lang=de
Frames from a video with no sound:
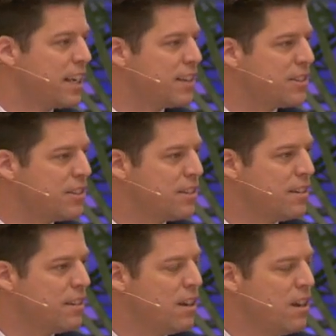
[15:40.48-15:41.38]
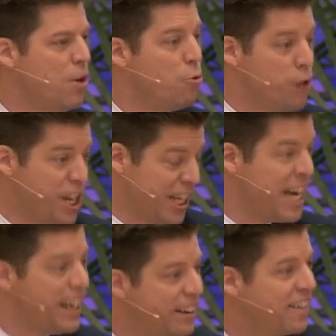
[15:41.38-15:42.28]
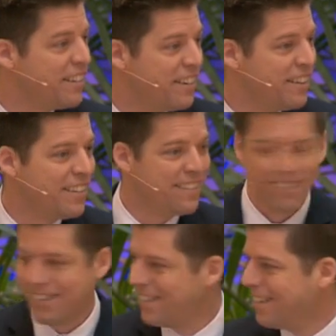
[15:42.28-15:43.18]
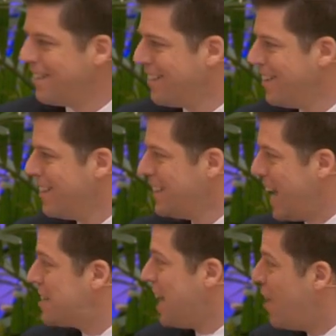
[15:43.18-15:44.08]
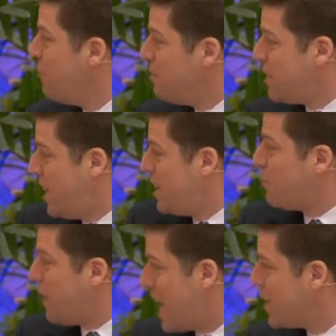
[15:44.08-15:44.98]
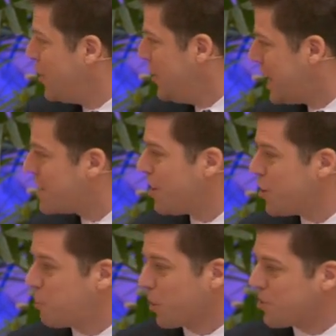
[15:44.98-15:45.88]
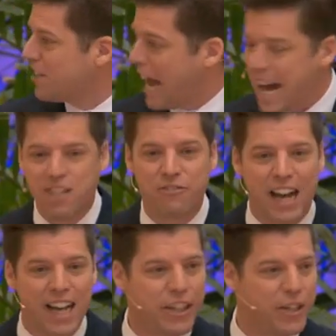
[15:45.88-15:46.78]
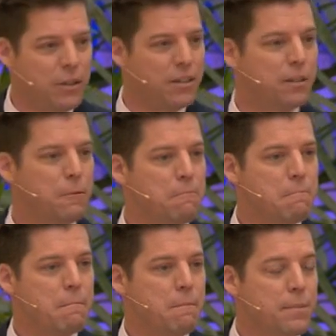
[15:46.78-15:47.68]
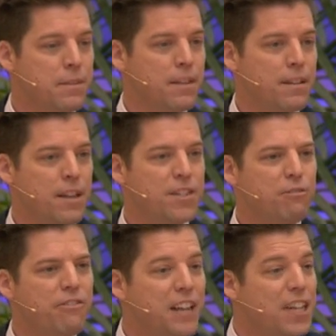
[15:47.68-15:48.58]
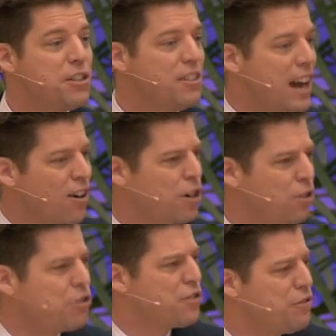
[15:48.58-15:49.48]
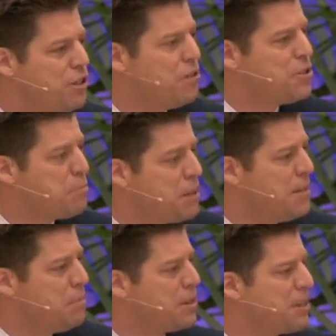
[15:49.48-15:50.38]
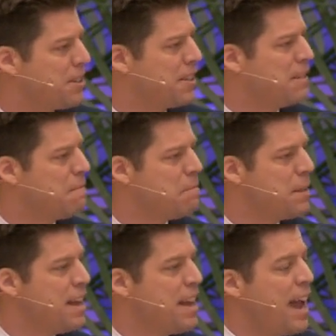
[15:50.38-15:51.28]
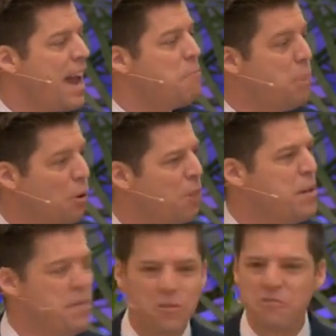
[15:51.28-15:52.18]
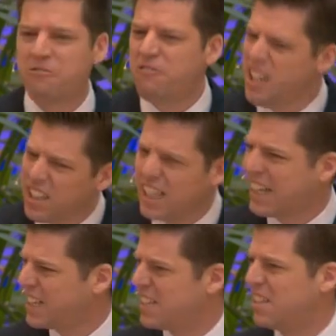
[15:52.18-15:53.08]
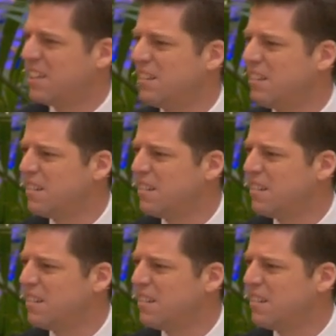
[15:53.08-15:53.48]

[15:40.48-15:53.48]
gegenüber seiner Schulden hat. Echt jetzt? So wird ein Mensch bewertet? Das ist, was dieser Mensch wert ist? Das ist ein Spiegel dessen, wie unsere Kultur Menschen ansieht und die Armen spüren das. Und das